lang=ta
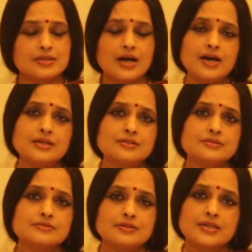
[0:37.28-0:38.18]
நான்
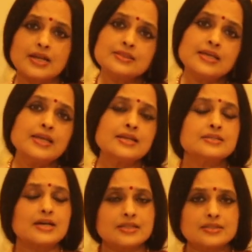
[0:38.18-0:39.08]
இறந்தேன்
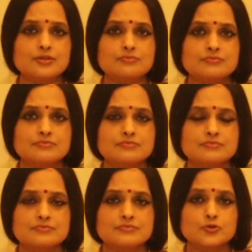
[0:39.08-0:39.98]
என்று அறிந்ததும்
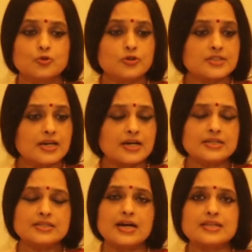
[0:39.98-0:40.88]
கோசல
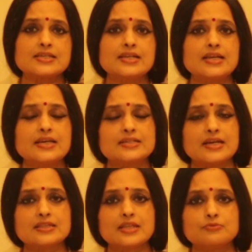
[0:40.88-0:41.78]
நாட்டுக்கு அரசன் இல்லை என்று
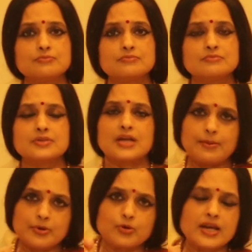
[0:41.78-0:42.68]
அறிந்ததும்
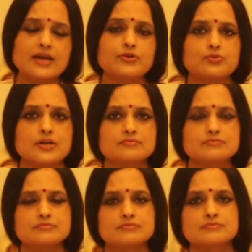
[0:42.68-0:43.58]
ராமன் உடனே வருவான்
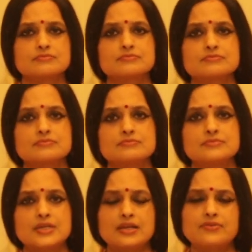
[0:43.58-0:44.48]

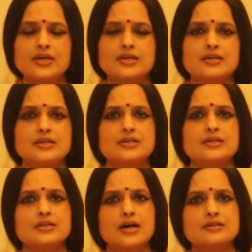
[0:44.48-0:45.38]
எனவே
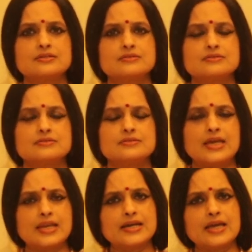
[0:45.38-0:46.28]
நான்
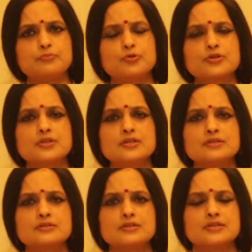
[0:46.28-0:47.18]
எரியடை புகுந்து
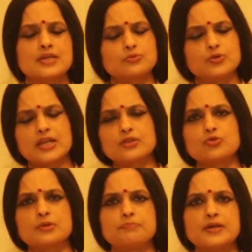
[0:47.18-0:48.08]
என் உயிரை
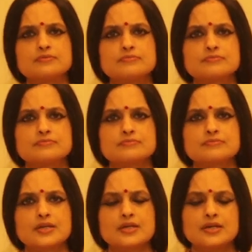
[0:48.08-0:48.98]
துறப்பேன்
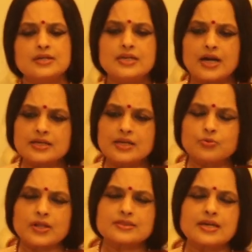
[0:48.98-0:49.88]
நீ அக்னி
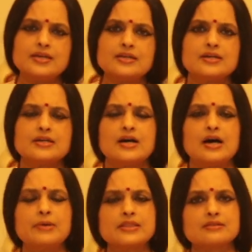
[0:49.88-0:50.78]
கூடத்தை
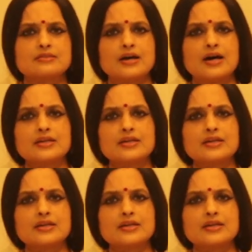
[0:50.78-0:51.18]
அமைத்துத்தா